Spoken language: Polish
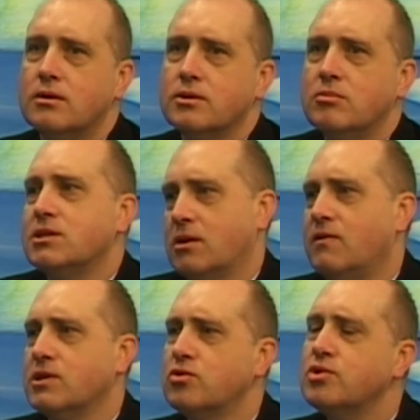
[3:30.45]
żeby
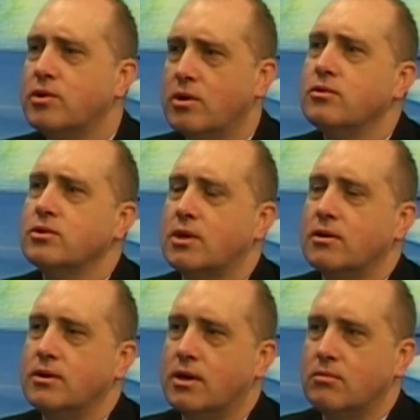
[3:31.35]
zachować różnorodność
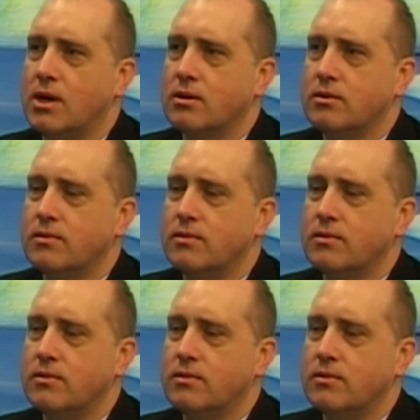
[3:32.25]
tego jarmarku.